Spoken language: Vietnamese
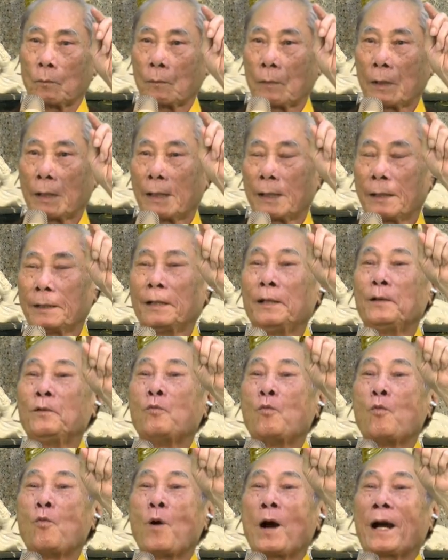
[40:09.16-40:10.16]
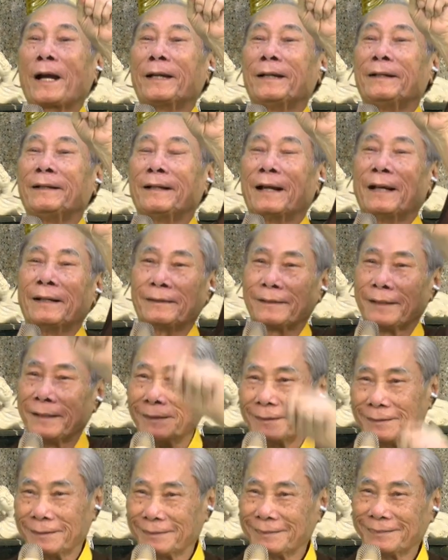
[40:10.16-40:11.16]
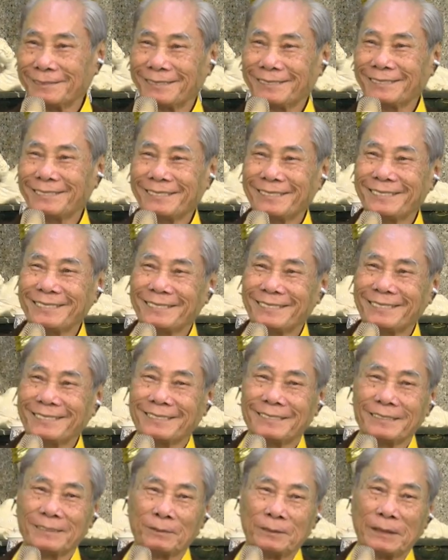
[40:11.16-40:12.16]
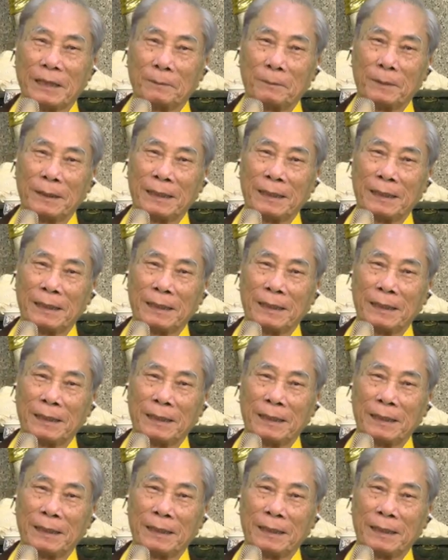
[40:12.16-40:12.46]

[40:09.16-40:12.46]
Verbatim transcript: là đi ngoài hành tinh. Giờ